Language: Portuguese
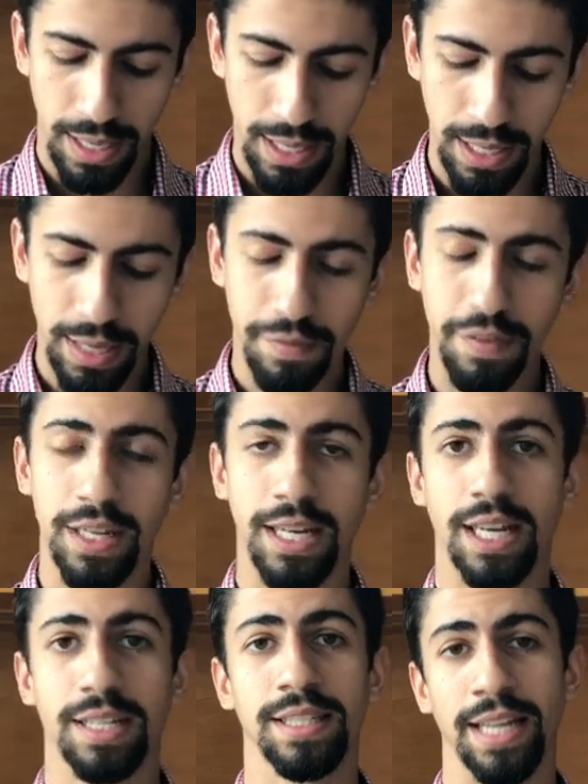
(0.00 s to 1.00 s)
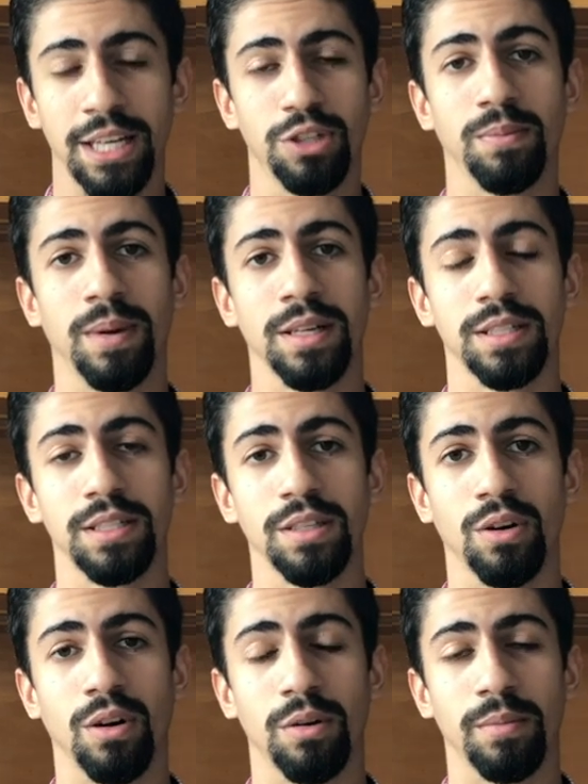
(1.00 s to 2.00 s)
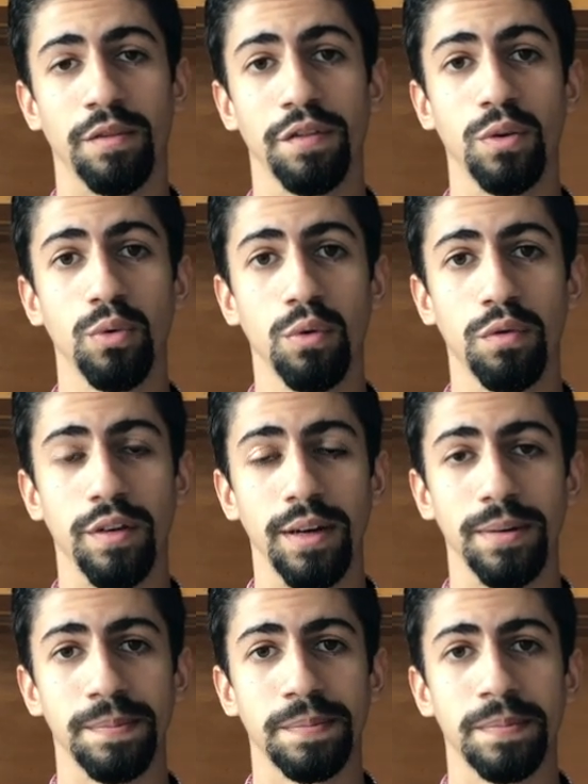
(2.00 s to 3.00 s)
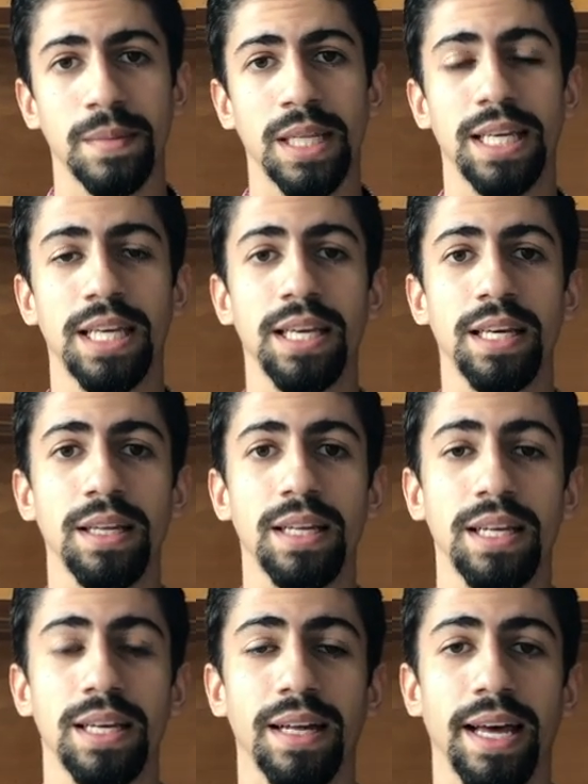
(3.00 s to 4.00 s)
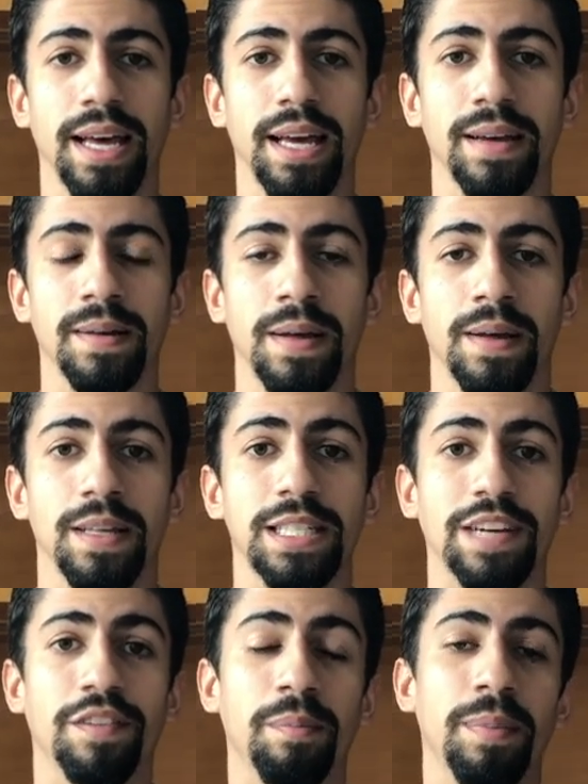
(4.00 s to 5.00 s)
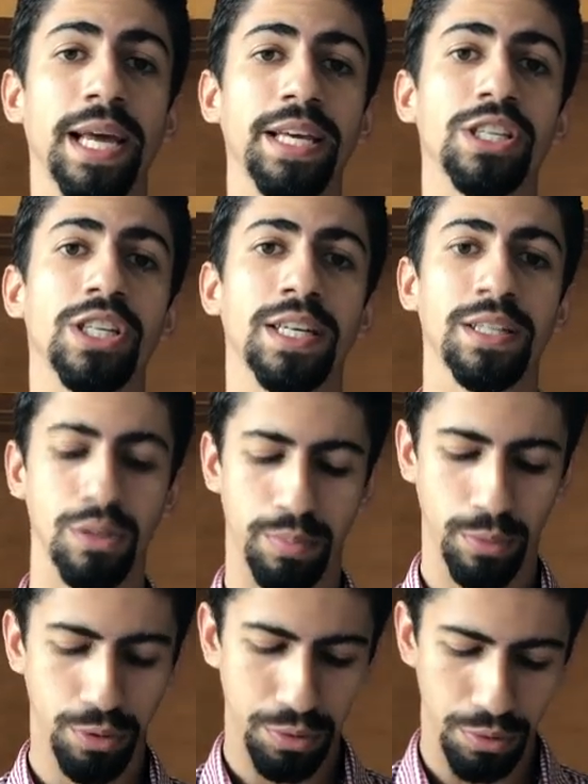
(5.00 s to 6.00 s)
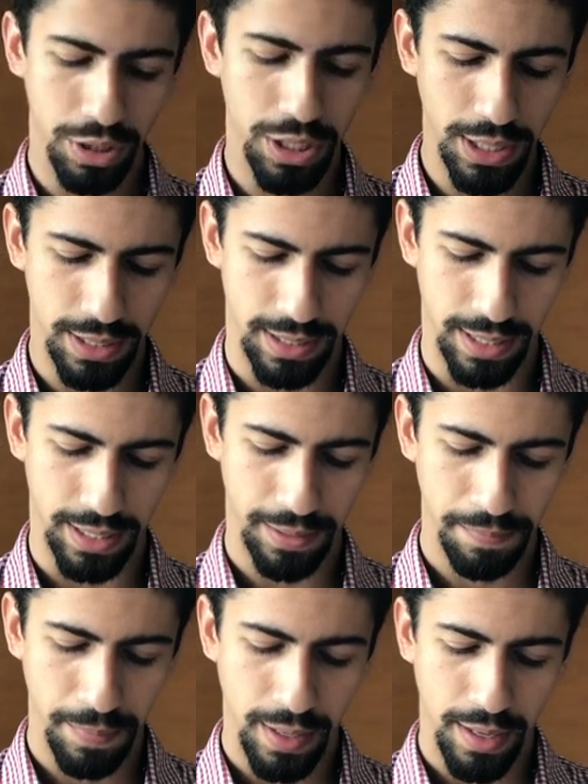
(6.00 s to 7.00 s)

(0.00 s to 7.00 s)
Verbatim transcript: E havia naquela cidade uma senhora, uma viúva, que é, estava pleiteando por justiça, né?